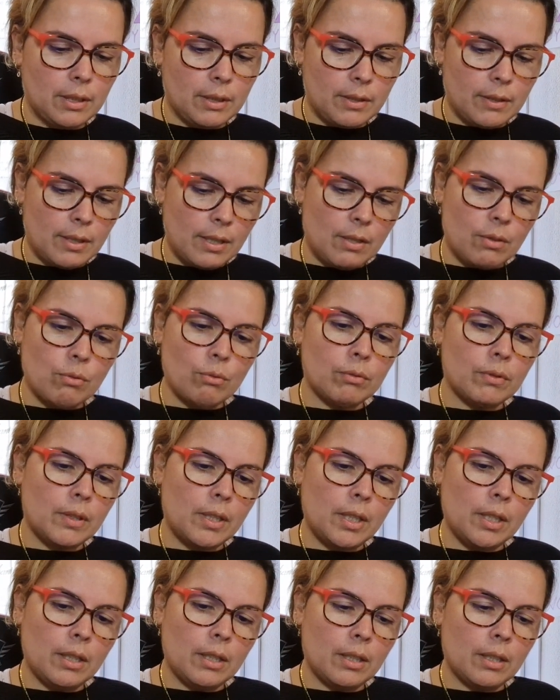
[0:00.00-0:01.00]
Qu'est-ce qui a
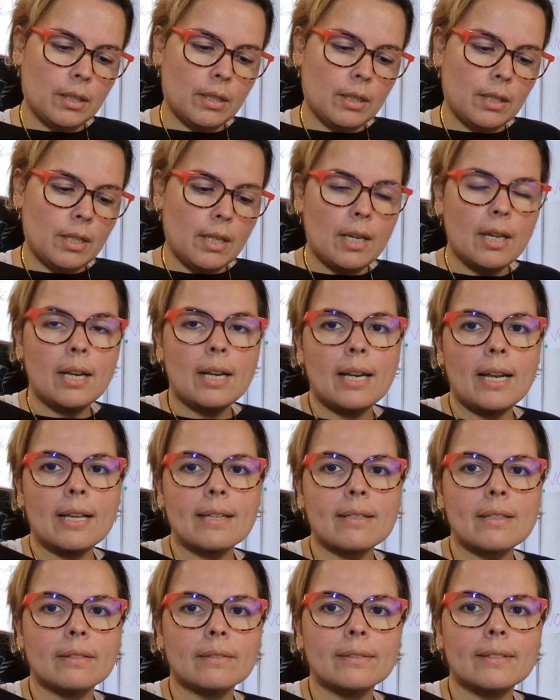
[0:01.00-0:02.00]
sauté
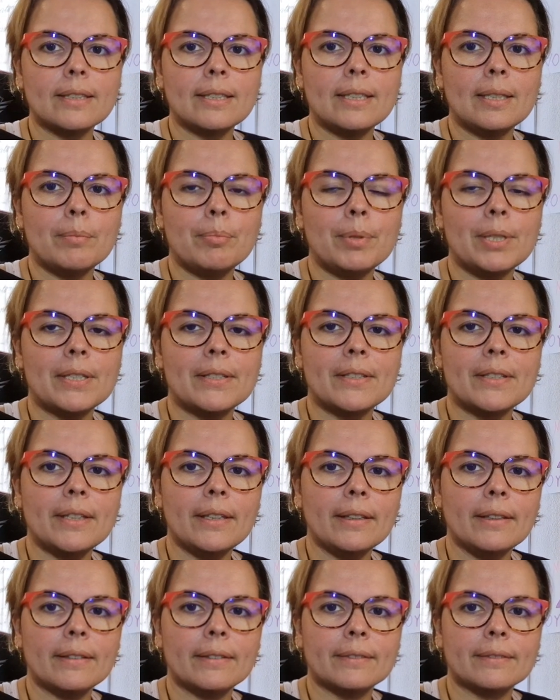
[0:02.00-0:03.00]
La santé et les
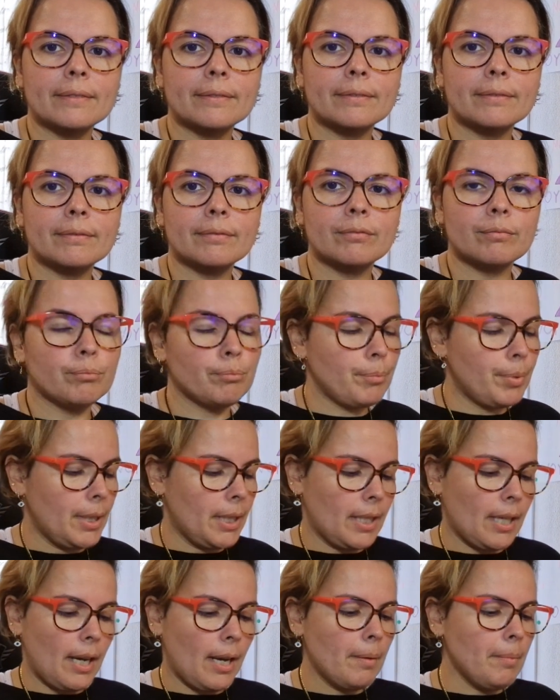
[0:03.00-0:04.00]
plaisirs.
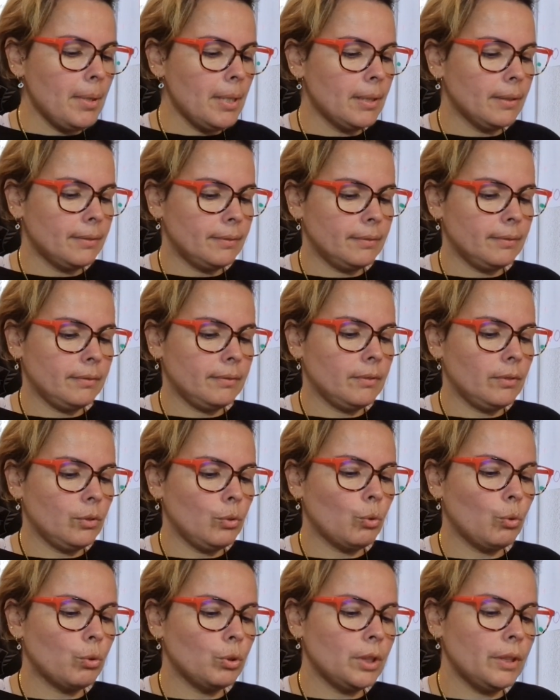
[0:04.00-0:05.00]
Impeccable.
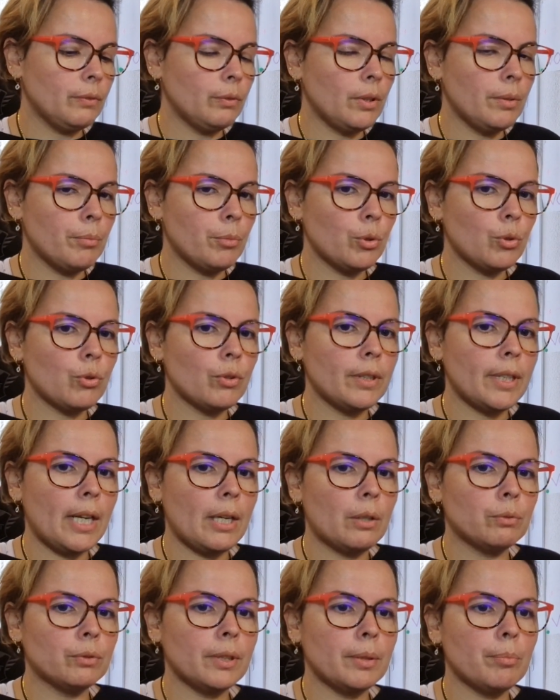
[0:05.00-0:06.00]
Donc au niveau
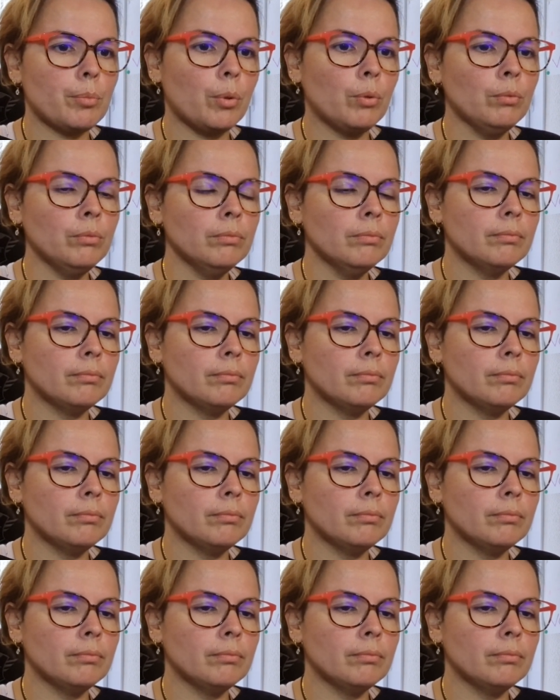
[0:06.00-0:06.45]
émotionnel, on est bon.